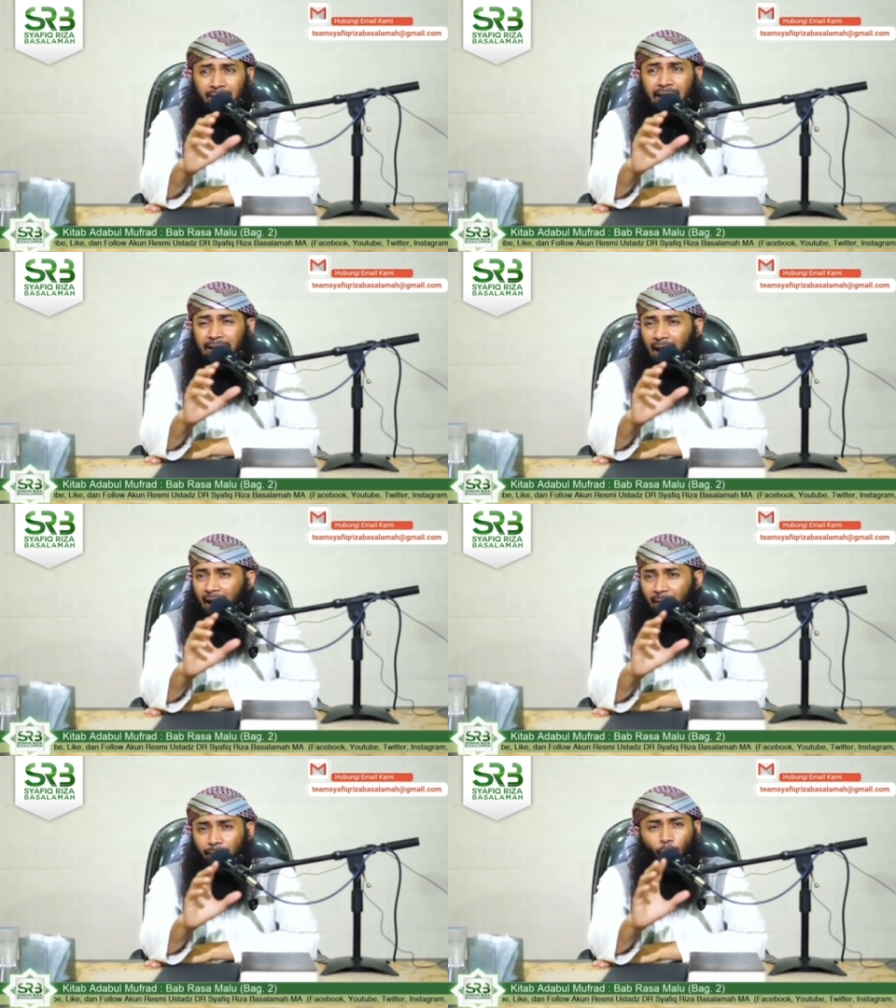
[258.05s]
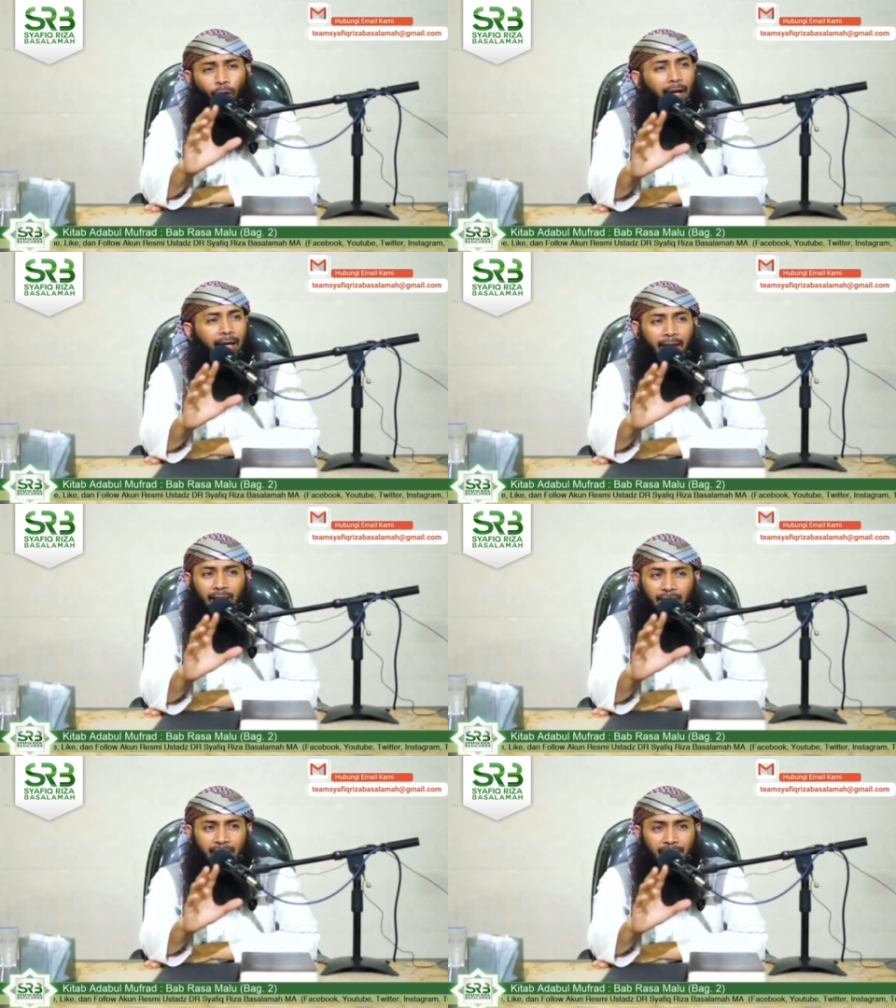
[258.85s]
tidak boleh
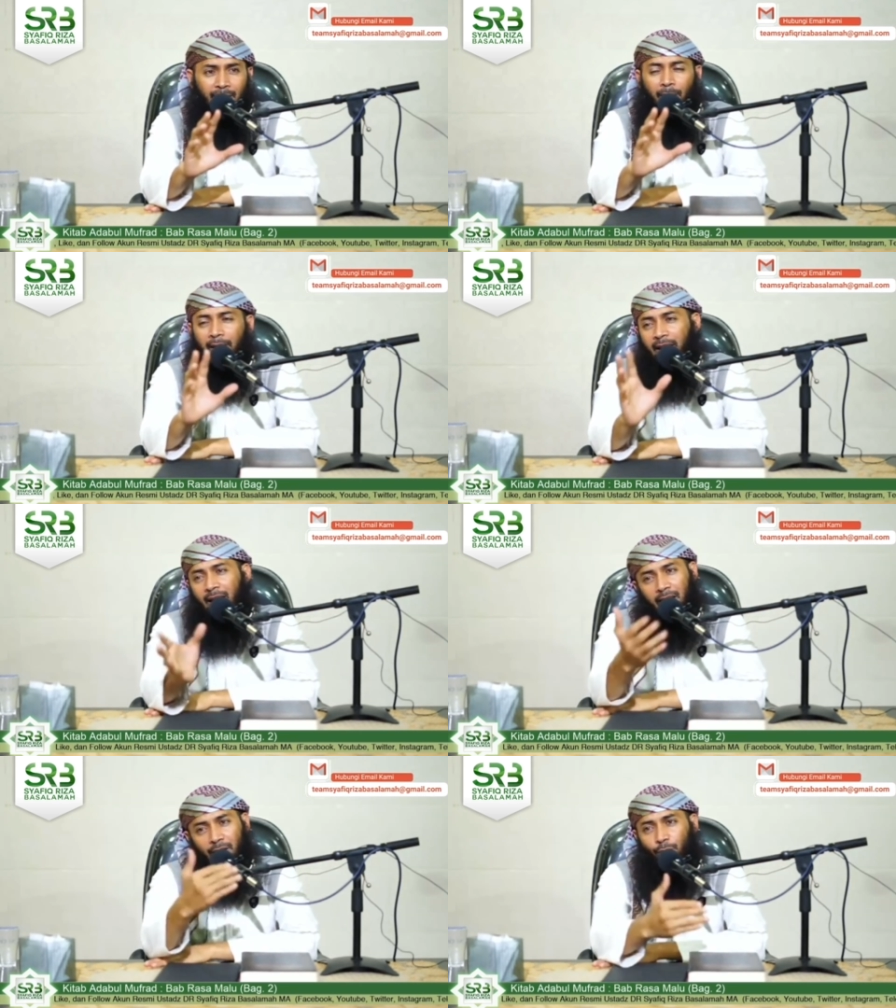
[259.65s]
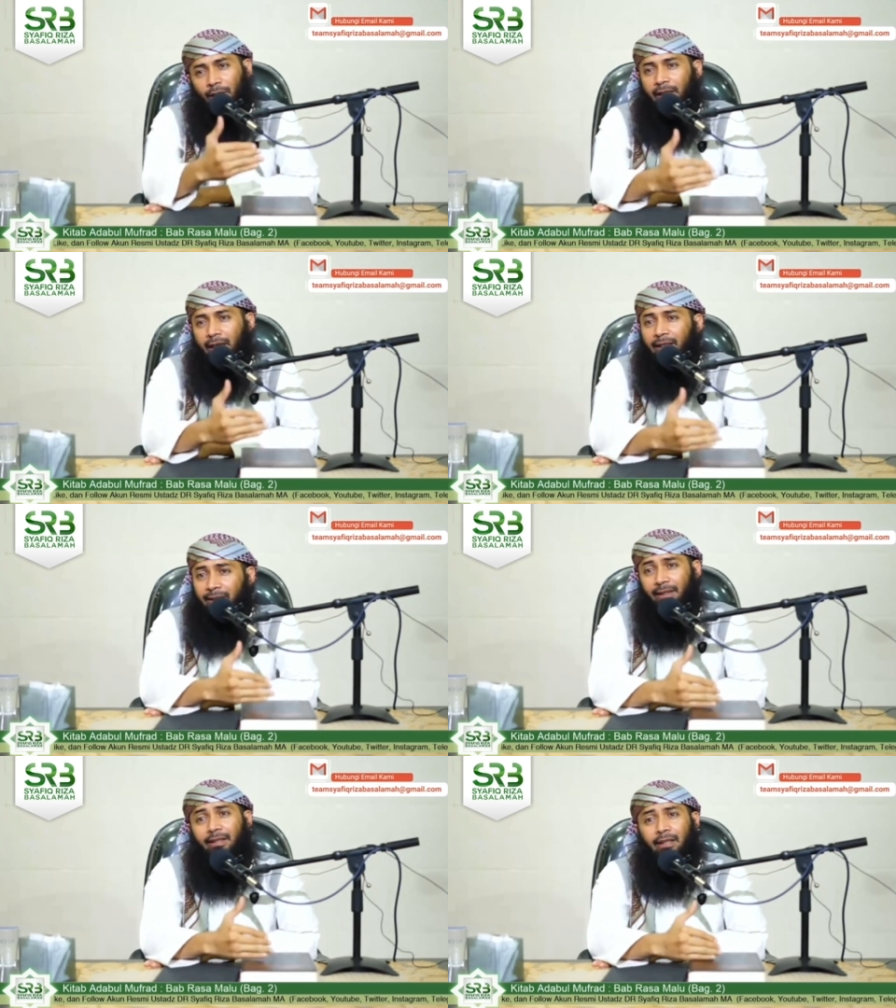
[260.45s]
menikah kecuali dengan
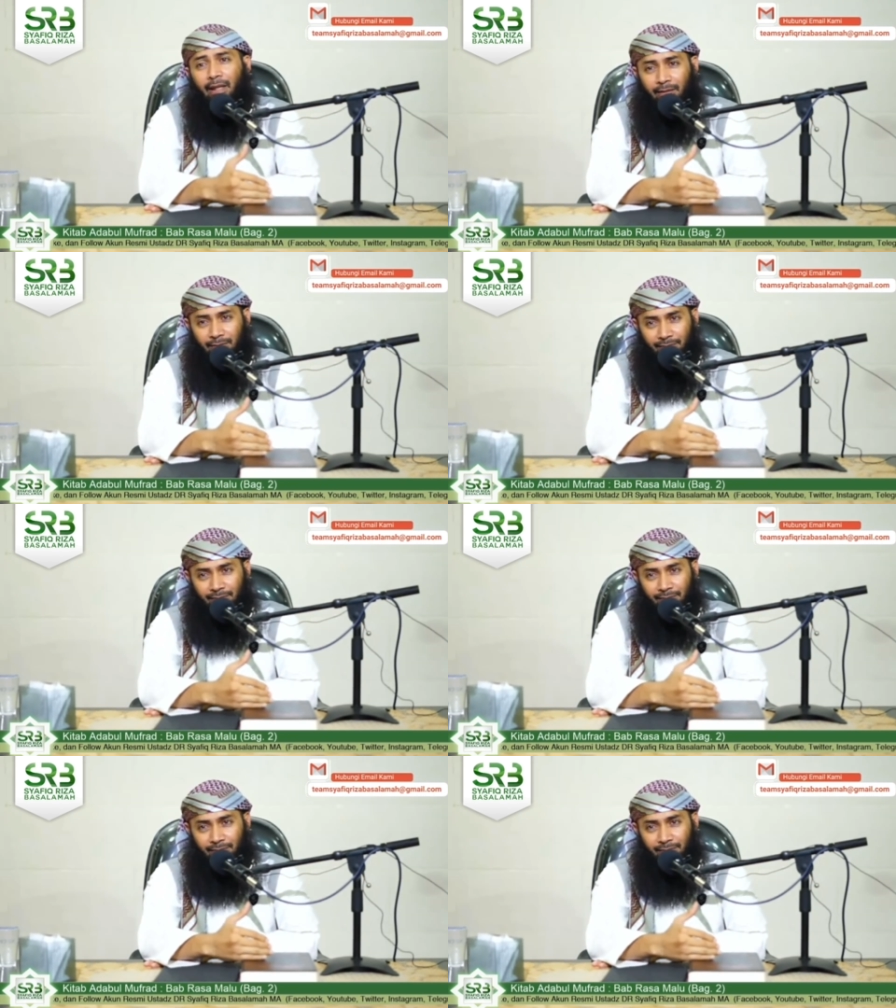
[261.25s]
diri dia.